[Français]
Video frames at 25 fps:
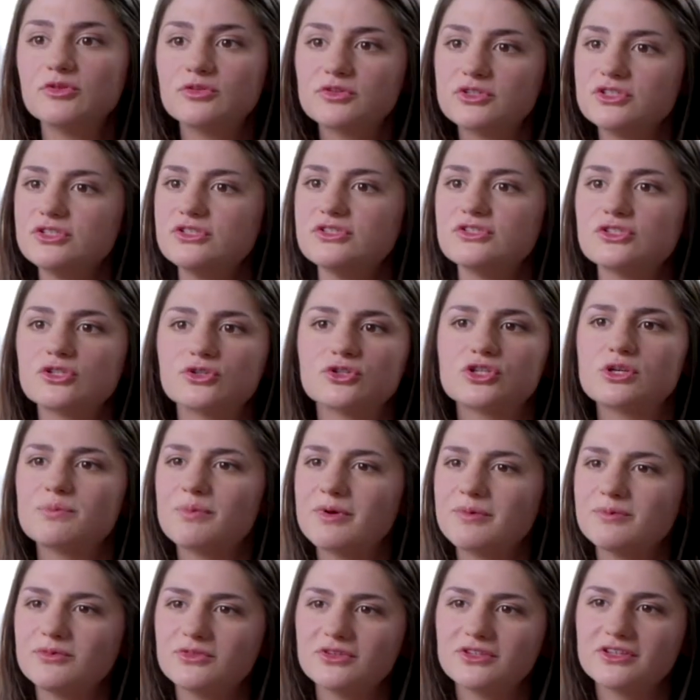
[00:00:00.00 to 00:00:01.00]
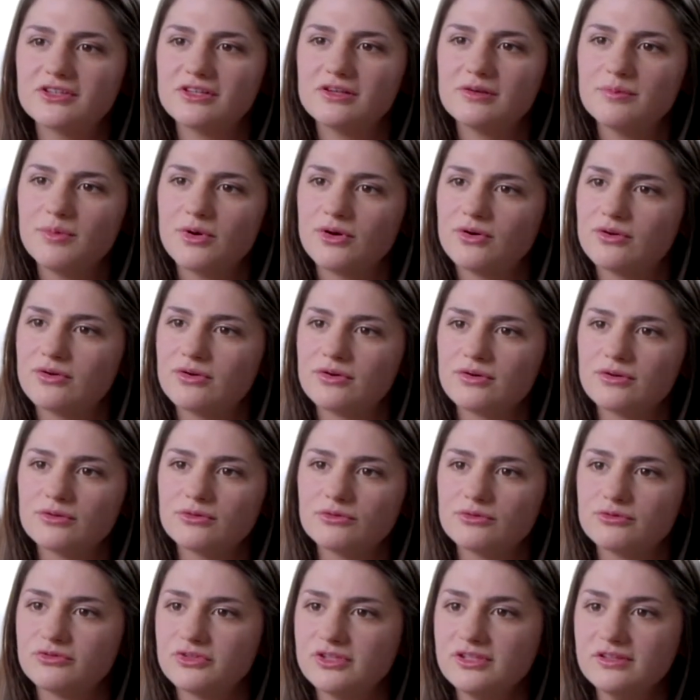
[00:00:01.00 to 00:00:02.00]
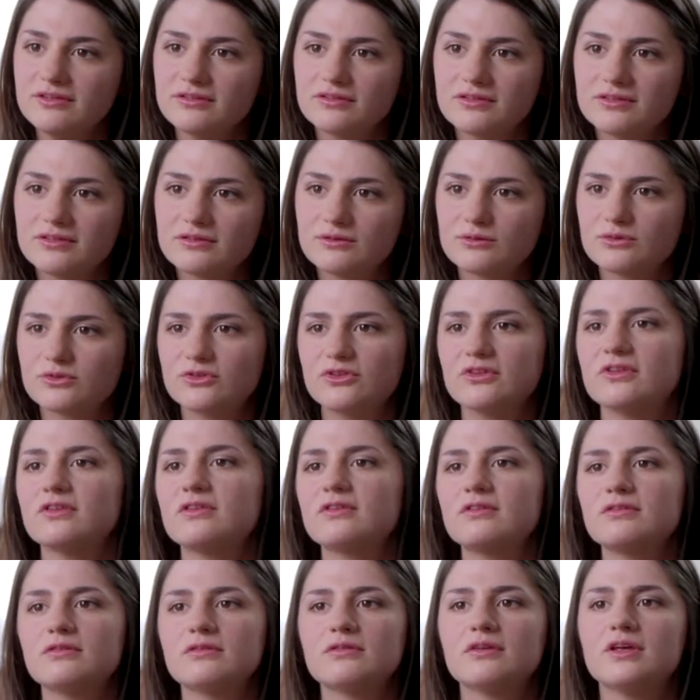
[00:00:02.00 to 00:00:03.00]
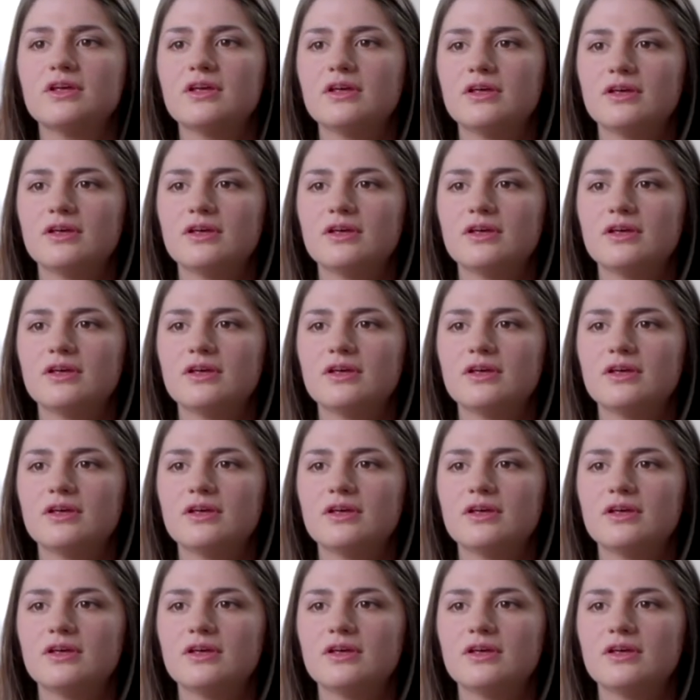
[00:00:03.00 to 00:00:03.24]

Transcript: temps qui ne changeait pas mon équilibre euh, de vie. Donc c'est